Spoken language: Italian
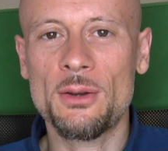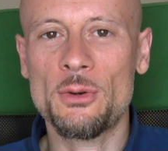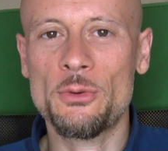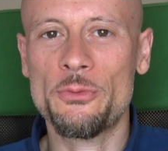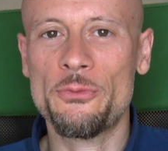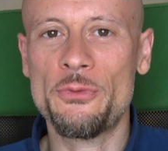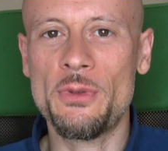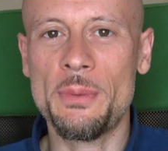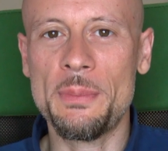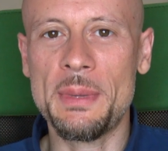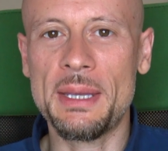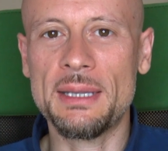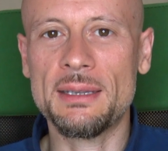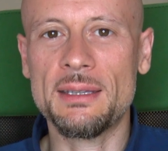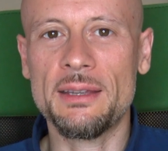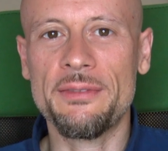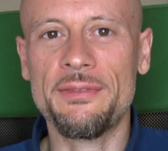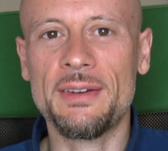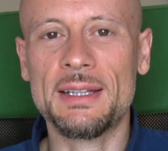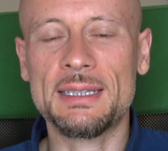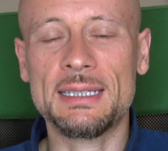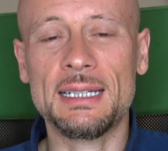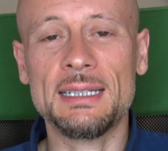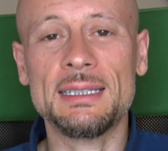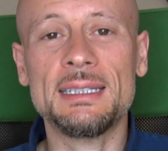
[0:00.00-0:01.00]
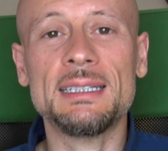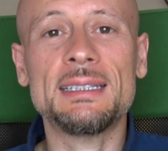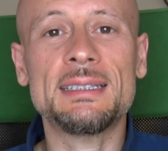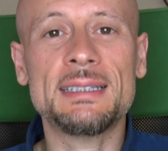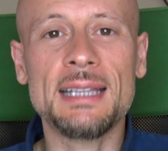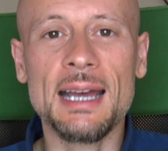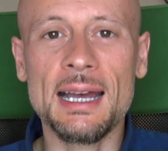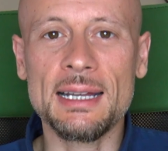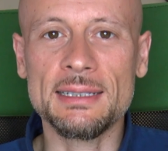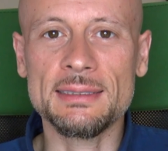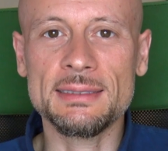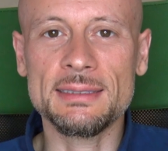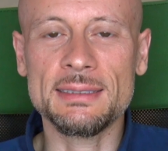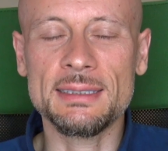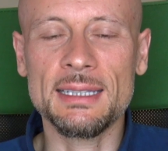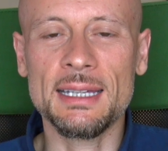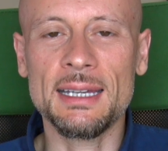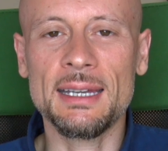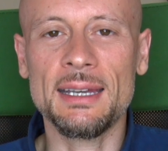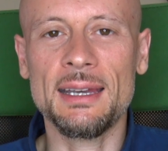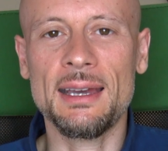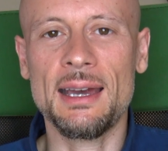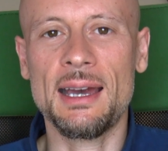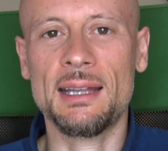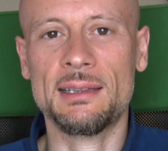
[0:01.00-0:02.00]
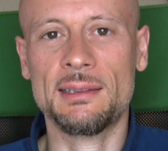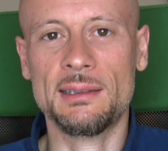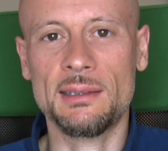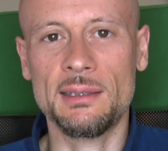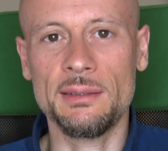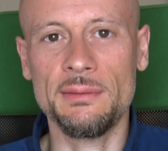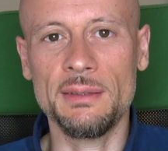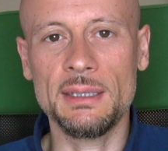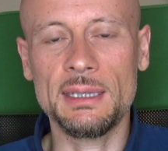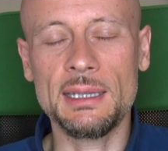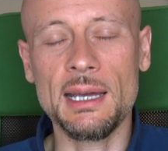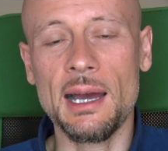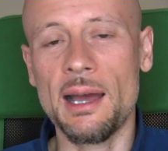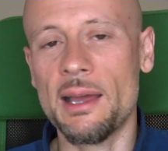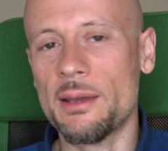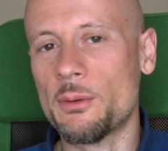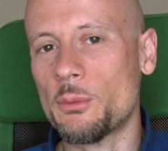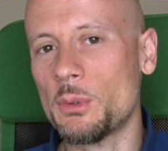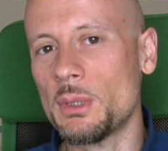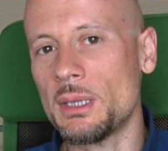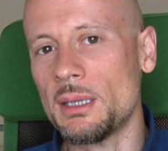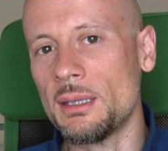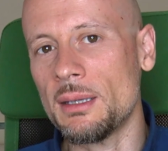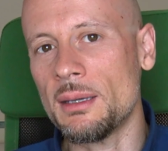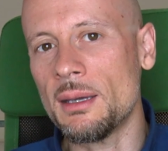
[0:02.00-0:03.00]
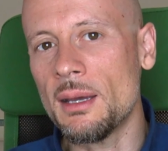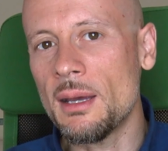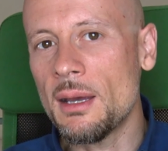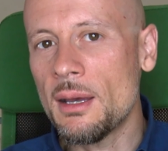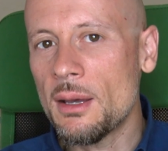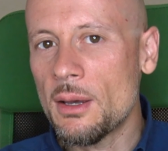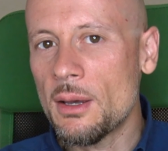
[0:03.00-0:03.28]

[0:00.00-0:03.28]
ovviamente è fatta di tante attività e quindi